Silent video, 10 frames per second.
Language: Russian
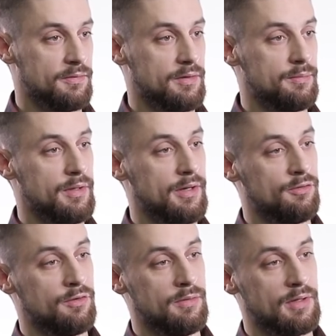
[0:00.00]
в
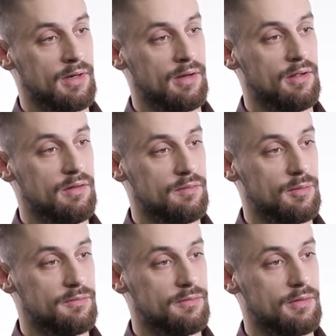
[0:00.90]
мире живых
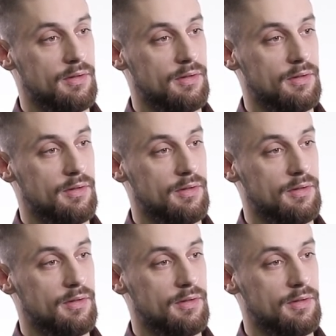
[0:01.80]
организмов.